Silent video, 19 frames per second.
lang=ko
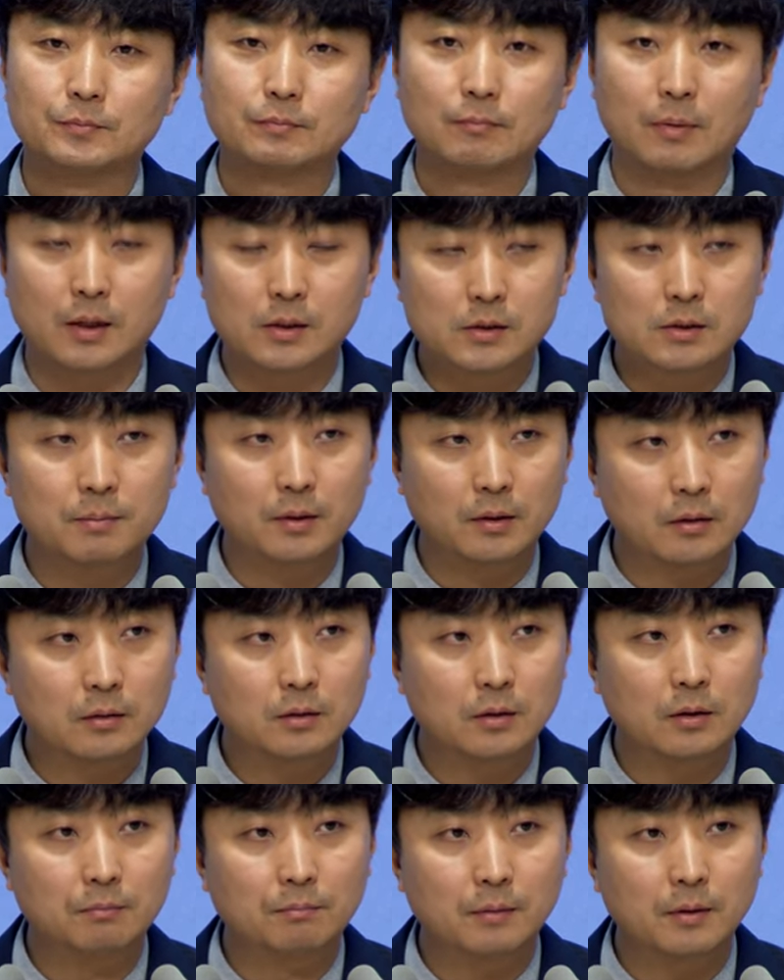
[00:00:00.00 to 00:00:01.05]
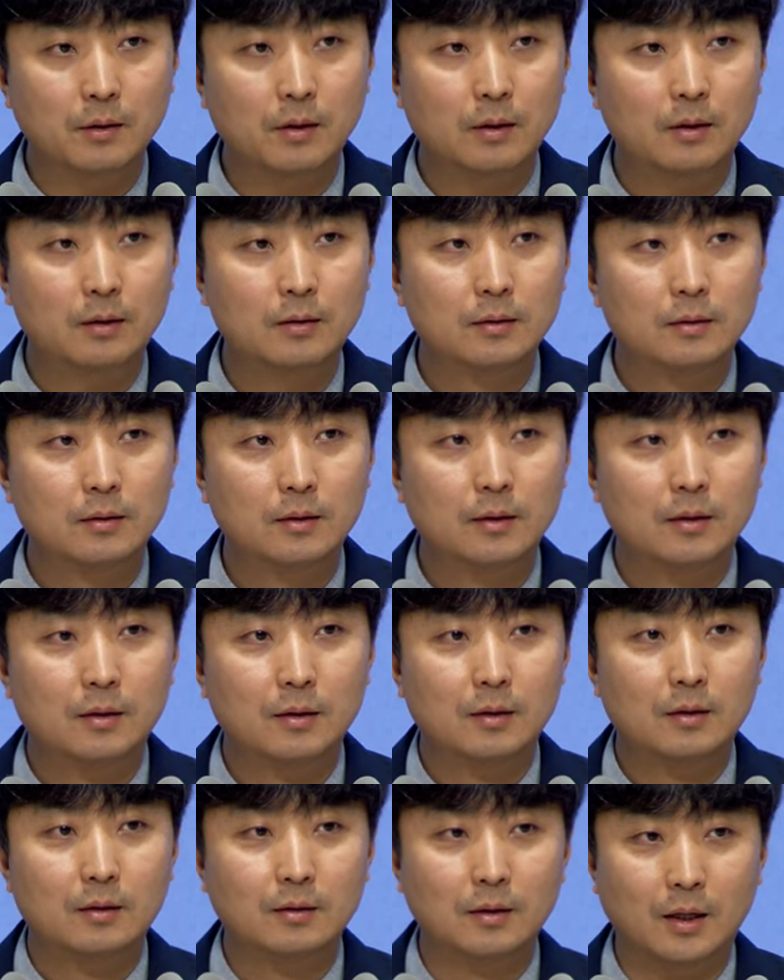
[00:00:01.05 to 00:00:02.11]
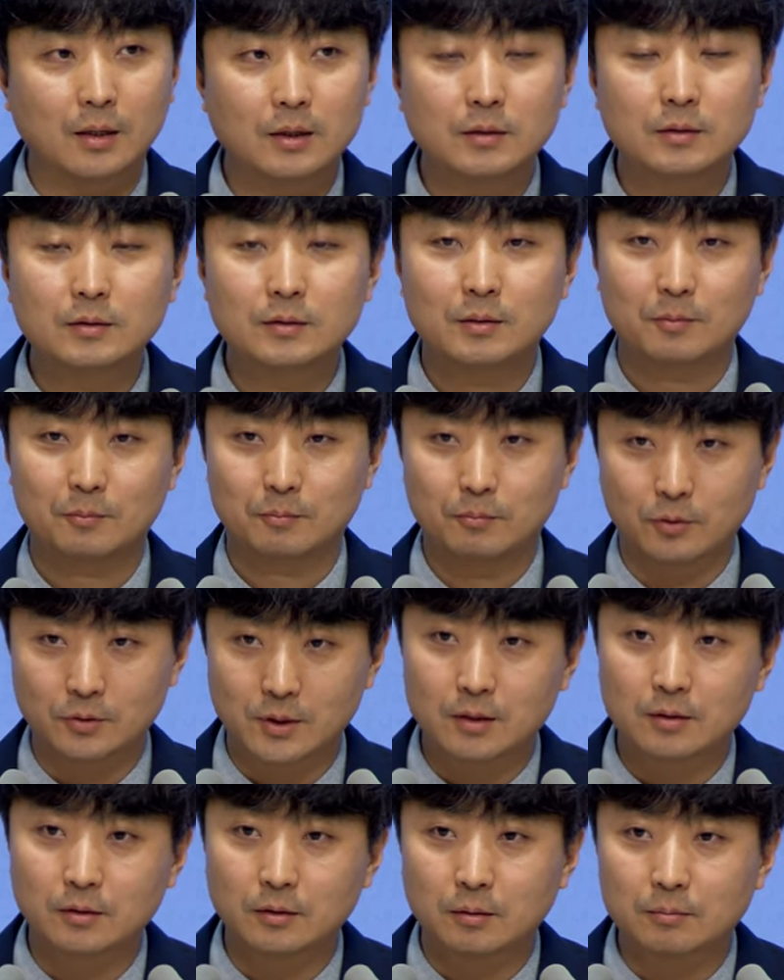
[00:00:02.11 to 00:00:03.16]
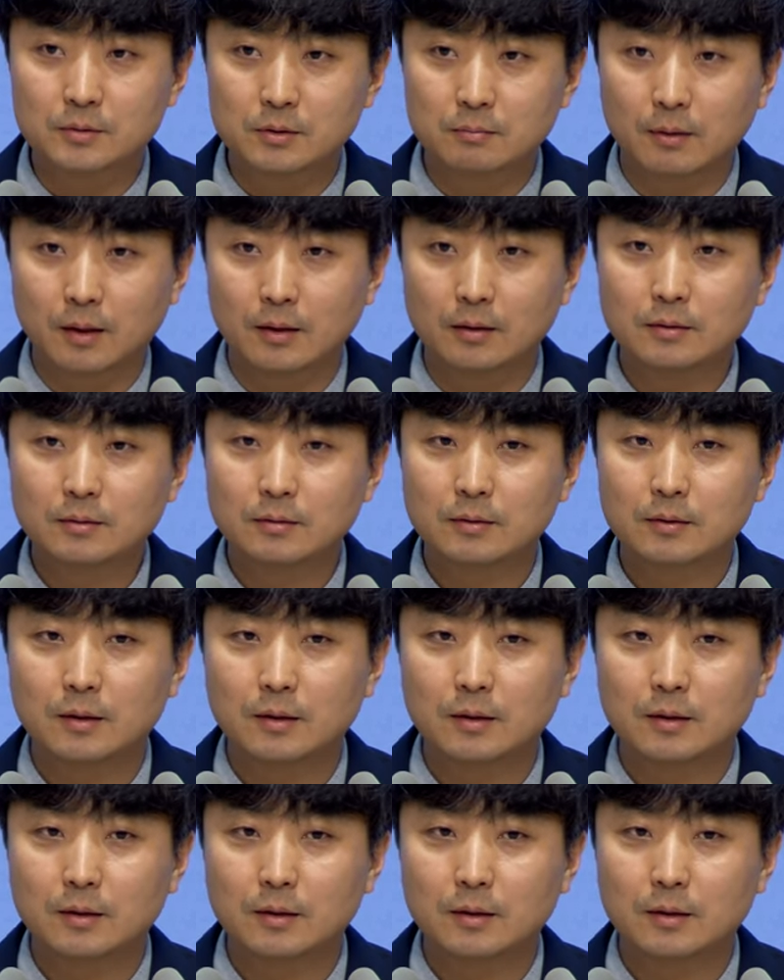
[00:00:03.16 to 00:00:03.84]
말씀의 능력입니다. 나는 보잘 것 없지만